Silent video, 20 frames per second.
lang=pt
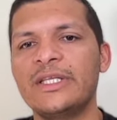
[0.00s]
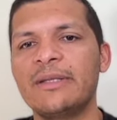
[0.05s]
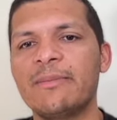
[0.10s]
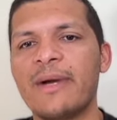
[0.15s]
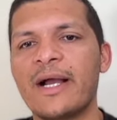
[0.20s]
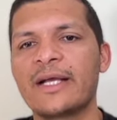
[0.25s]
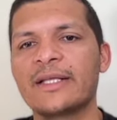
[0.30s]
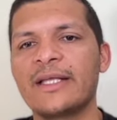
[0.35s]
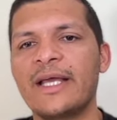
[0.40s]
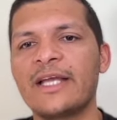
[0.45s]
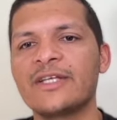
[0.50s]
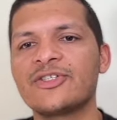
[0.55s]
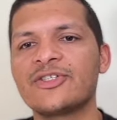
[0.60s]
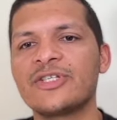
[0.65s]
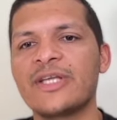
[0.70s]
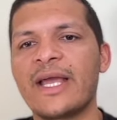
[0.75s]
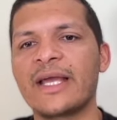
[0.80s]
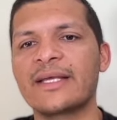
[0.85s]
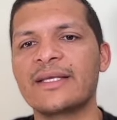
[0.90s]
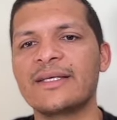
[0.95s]
marca na
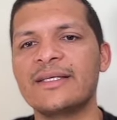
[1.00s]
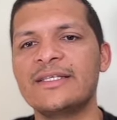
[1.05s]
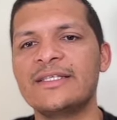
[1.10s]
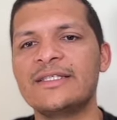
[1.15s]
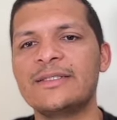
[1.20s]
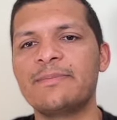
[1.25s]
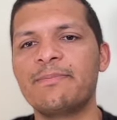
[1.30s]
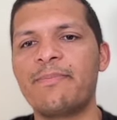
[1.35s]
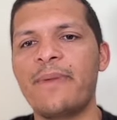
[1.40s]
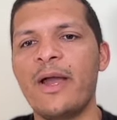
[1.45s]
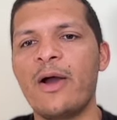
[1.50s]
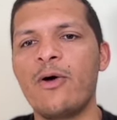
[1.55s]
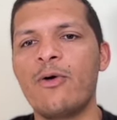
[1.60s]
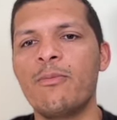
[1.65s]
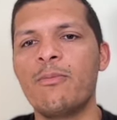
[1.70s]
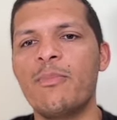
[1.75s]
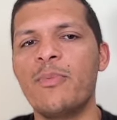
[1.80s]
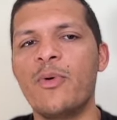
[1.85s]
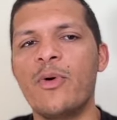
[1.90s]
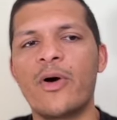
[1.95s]
hashtag
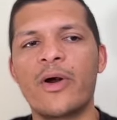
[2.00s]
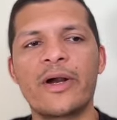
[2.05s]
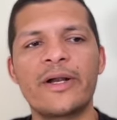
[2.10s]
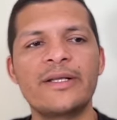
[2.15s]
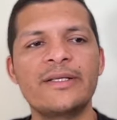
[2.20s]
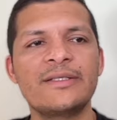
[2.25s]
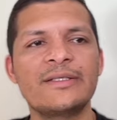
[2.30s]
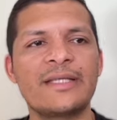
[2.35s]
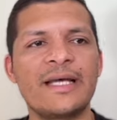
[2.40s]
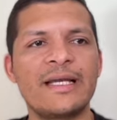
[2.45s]
Spellborn, tá?